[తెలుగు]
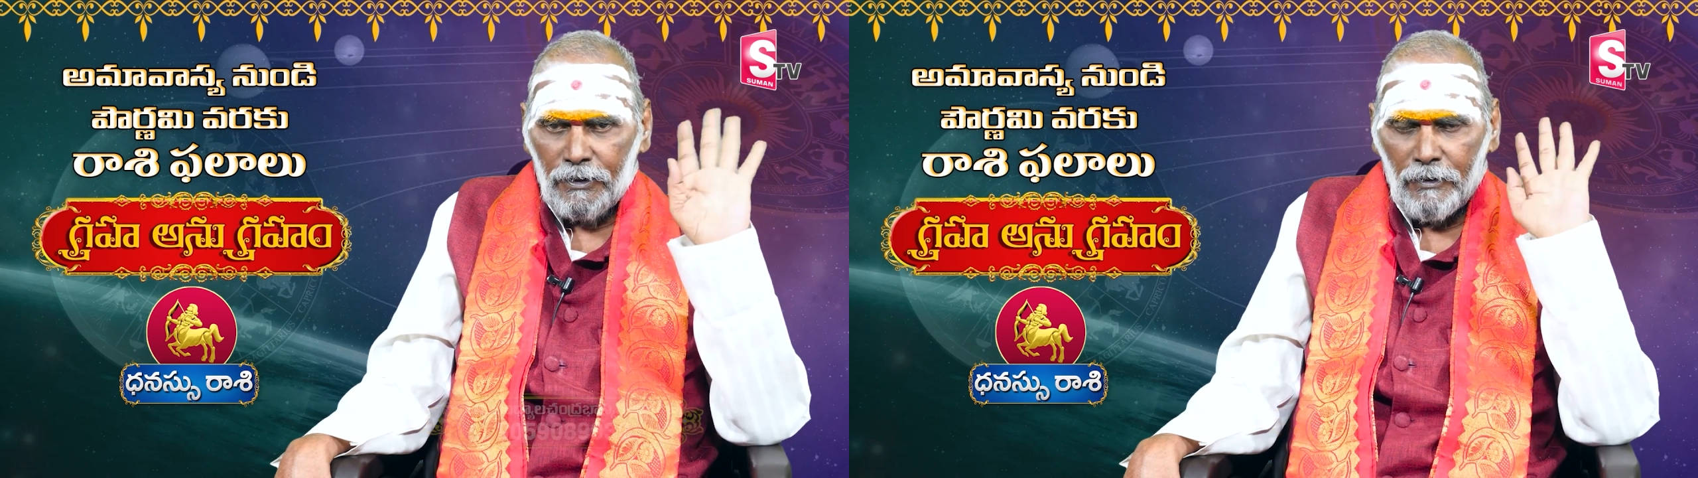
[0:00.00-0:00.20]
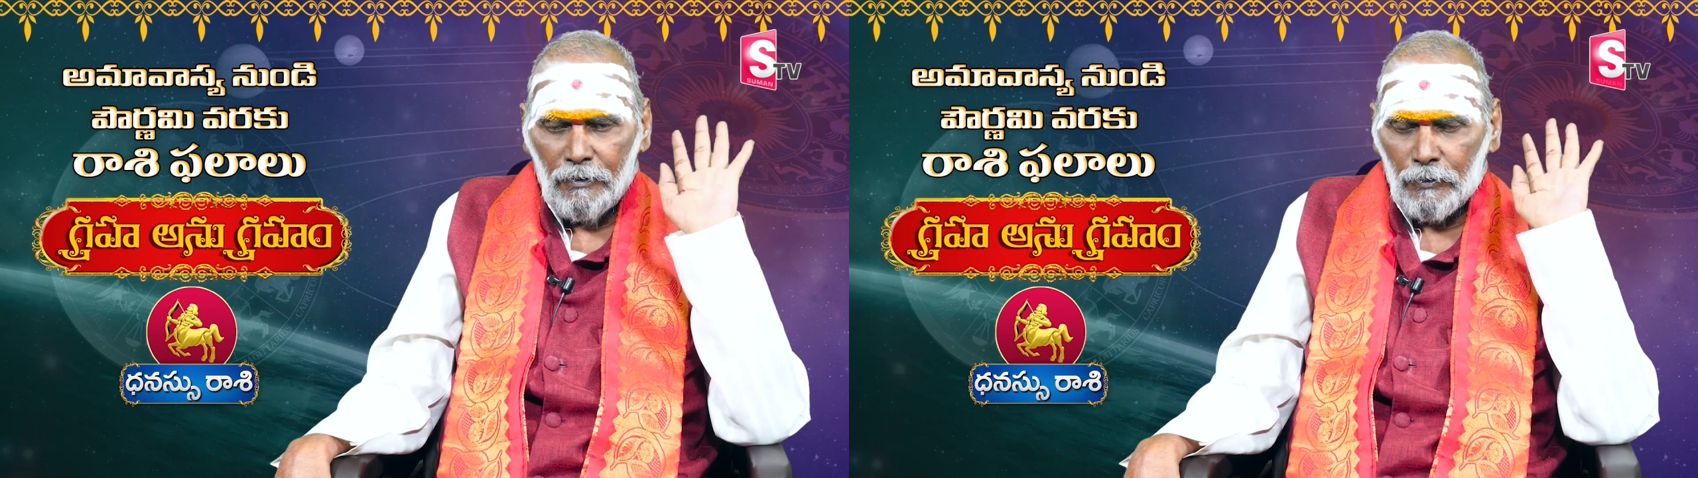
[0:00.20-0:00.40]

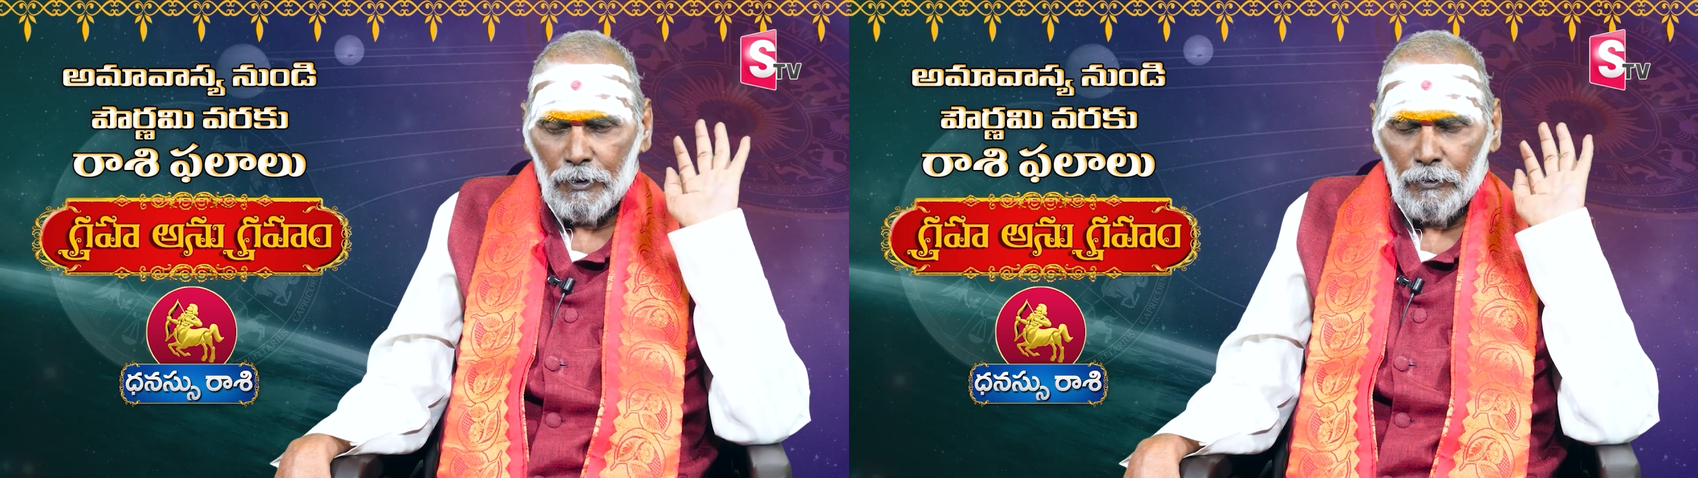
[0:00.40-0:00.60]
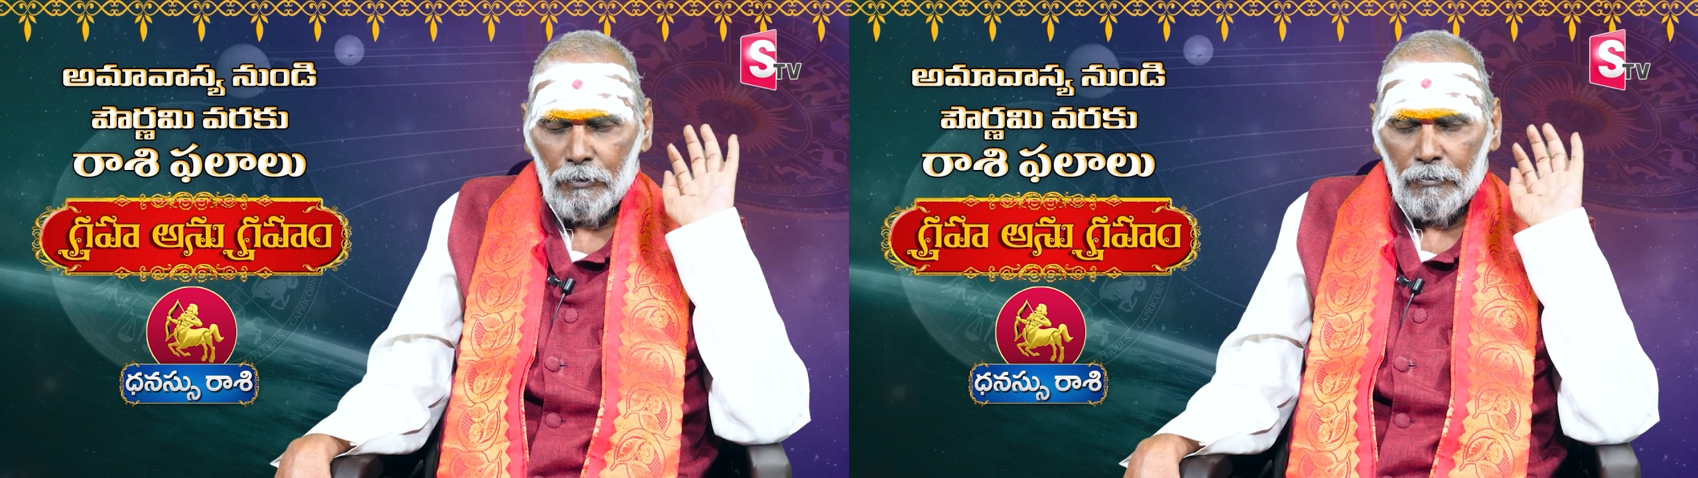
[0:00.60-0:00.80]
ఏమీ
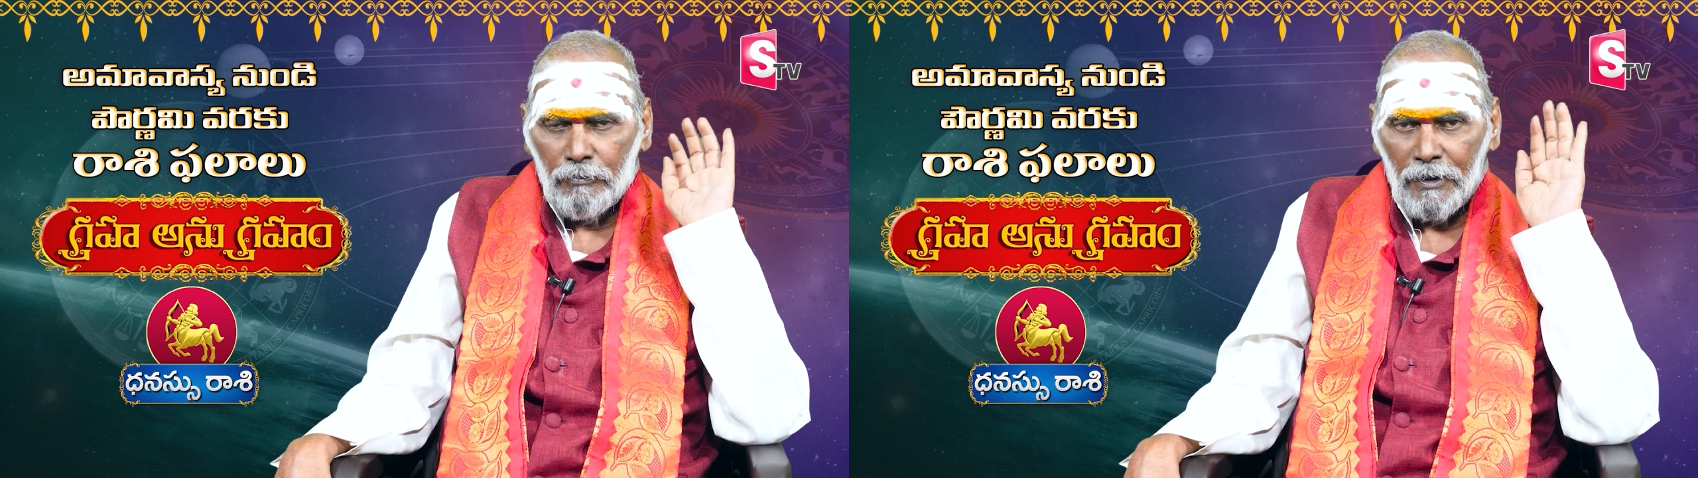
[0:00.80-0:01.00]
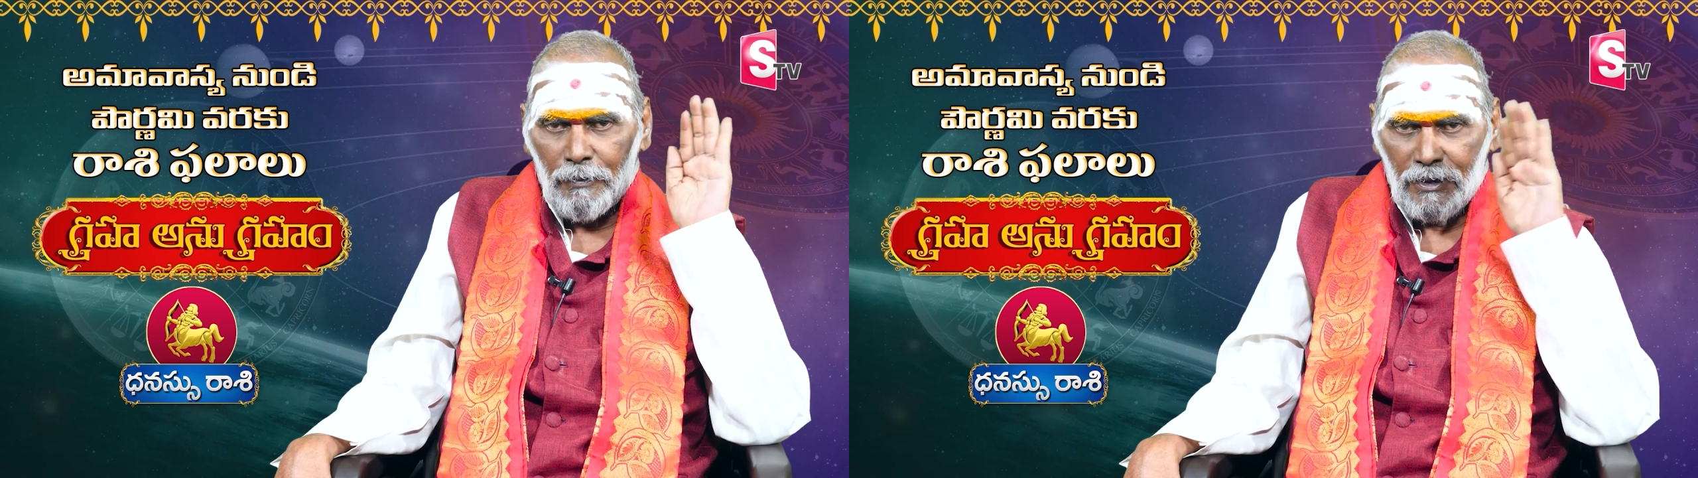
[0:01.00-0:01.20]
ఉండదు
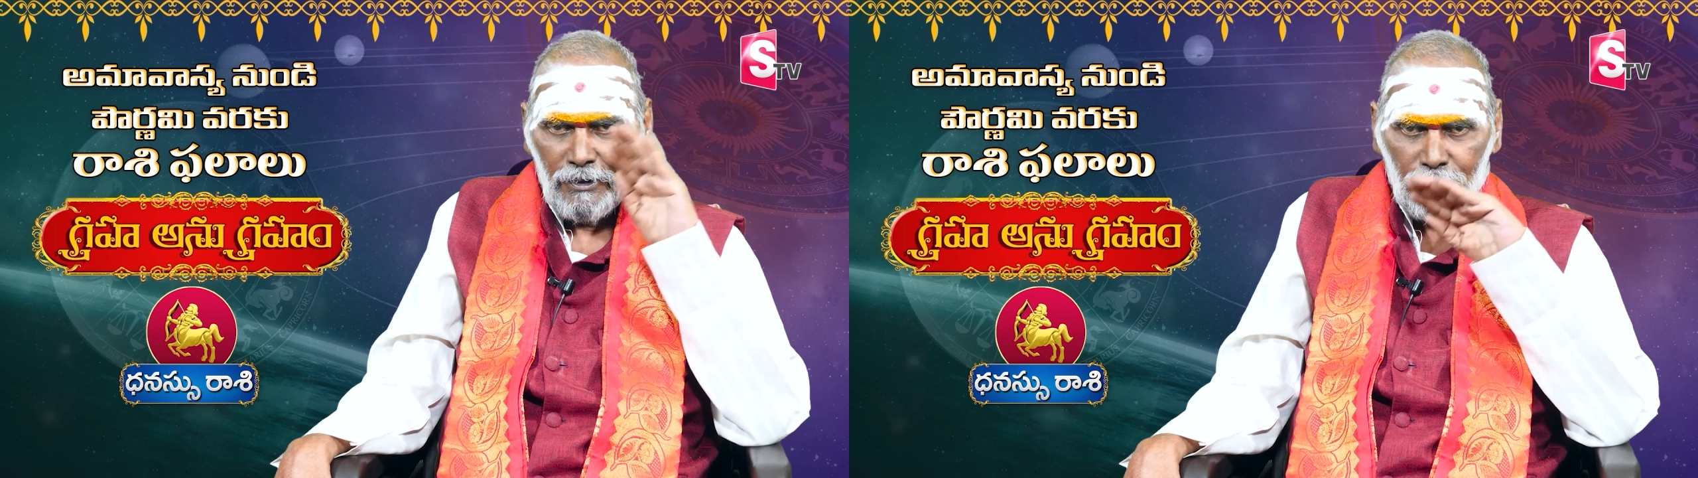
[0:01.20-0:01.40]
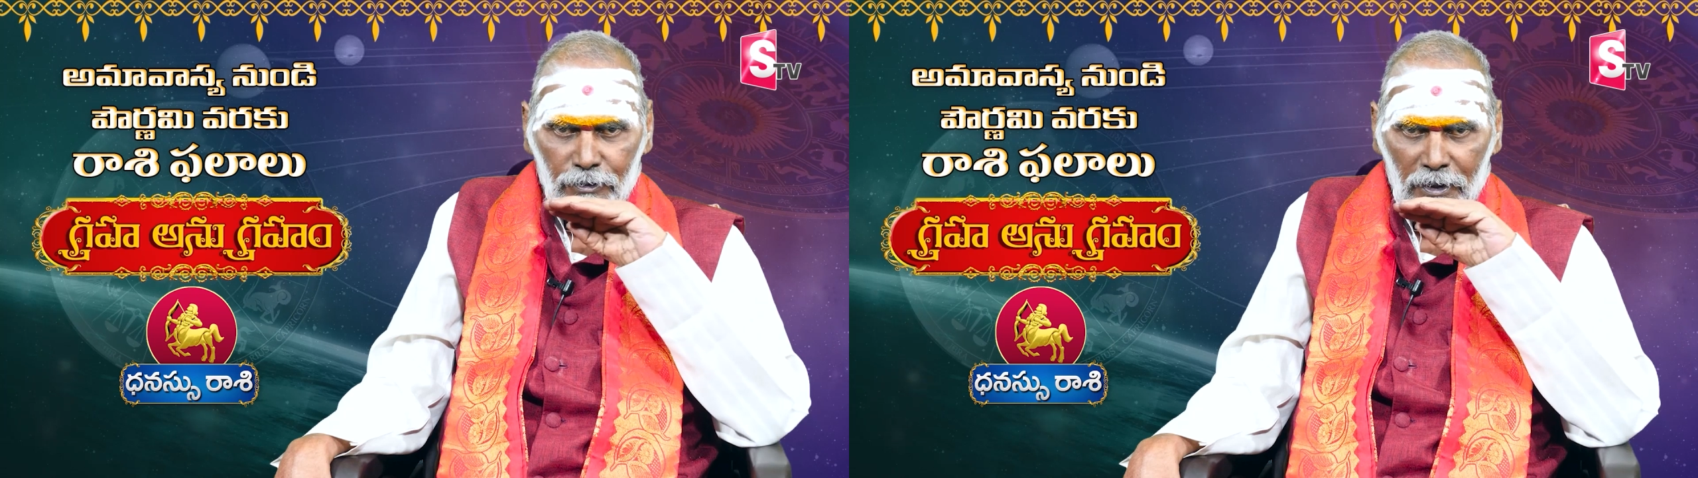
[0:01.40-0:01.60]

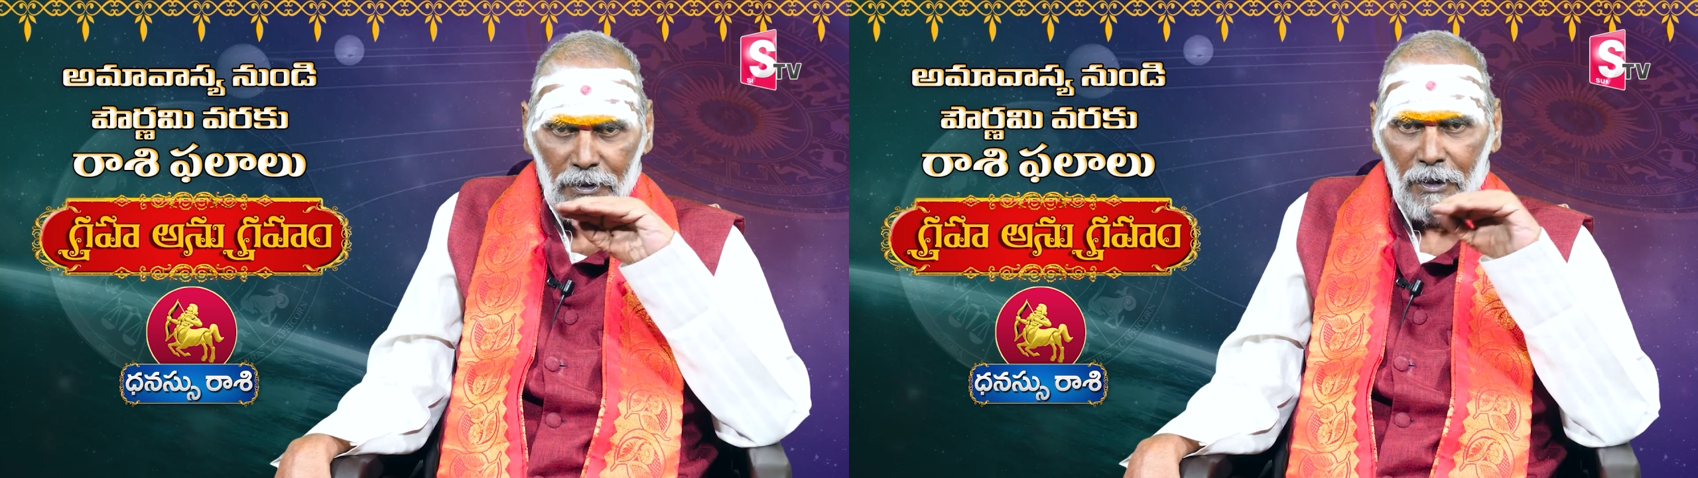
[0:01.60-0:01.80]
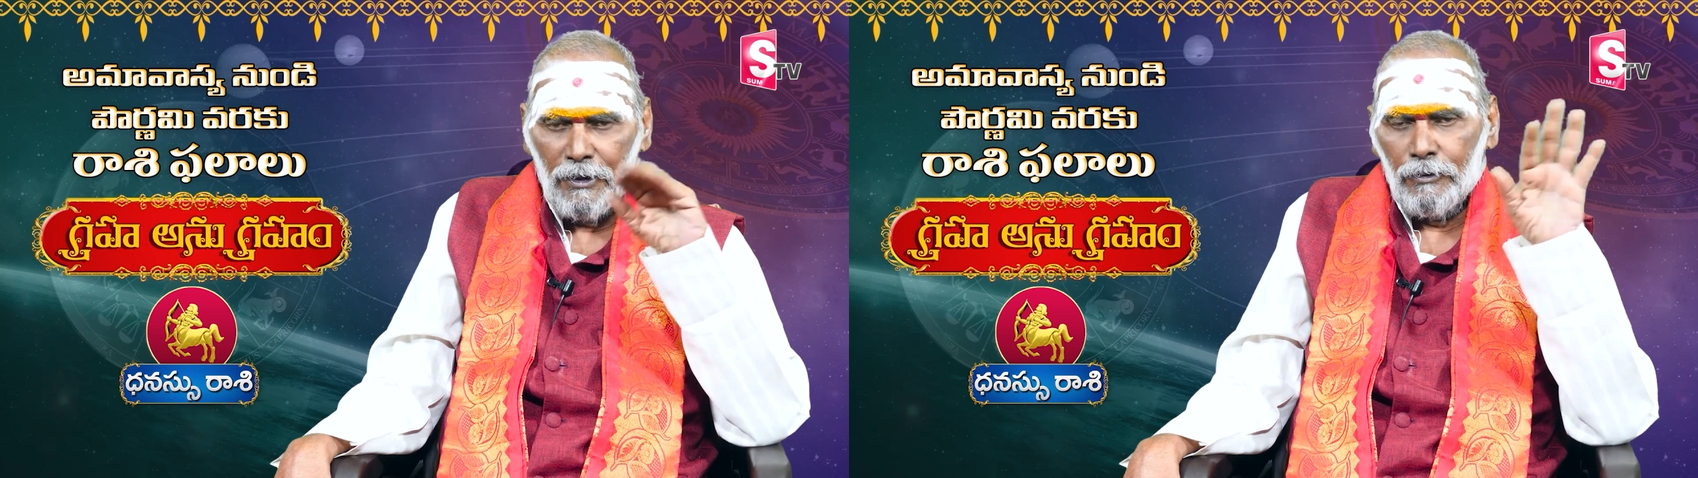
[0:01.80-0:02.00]
భయపడాల్సిన అవసరం
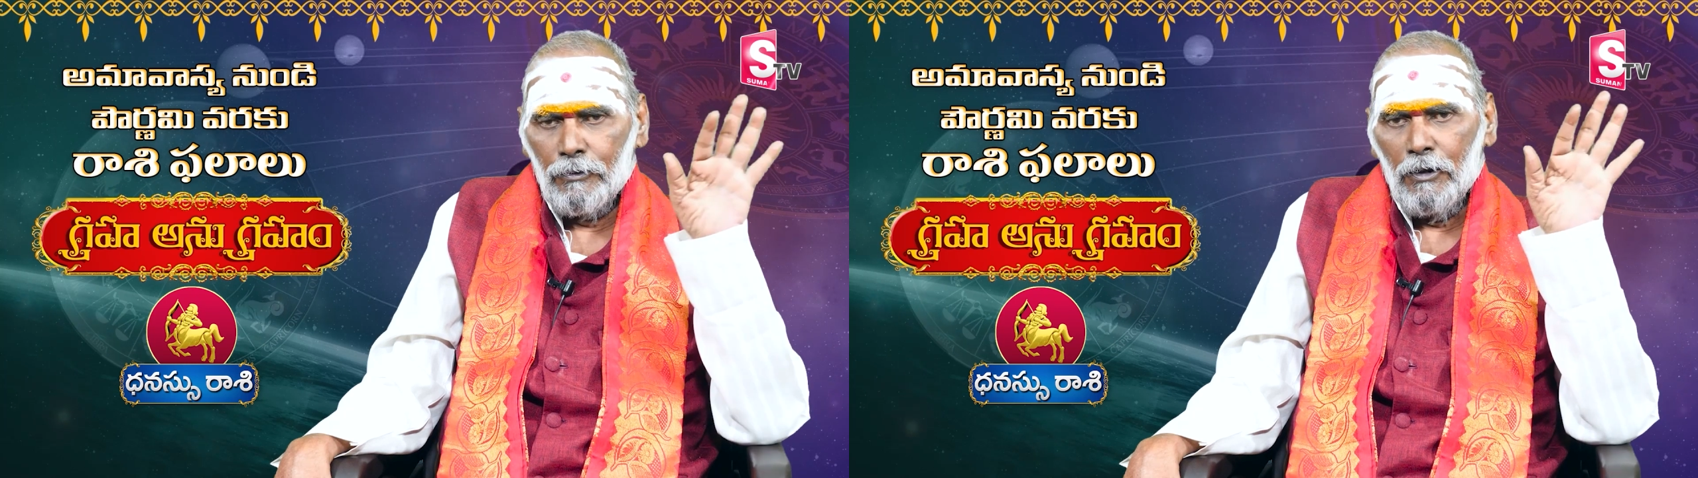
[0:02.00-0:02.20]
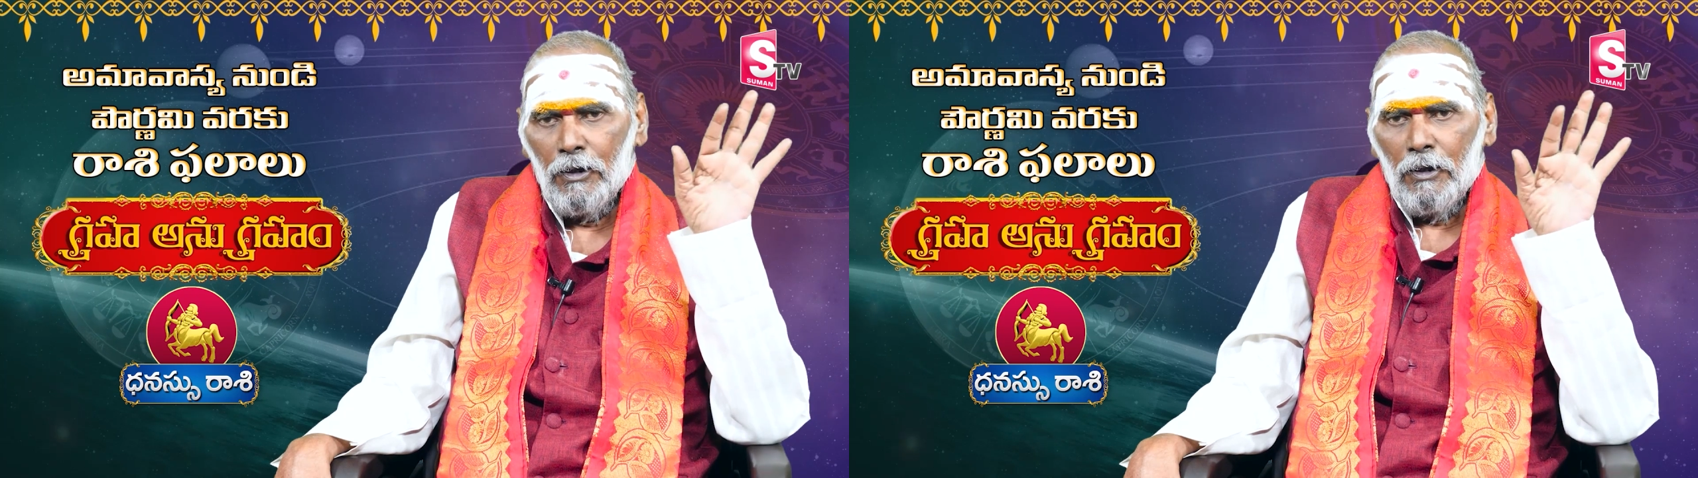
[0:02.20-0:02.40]
ఎక్కడా లేదు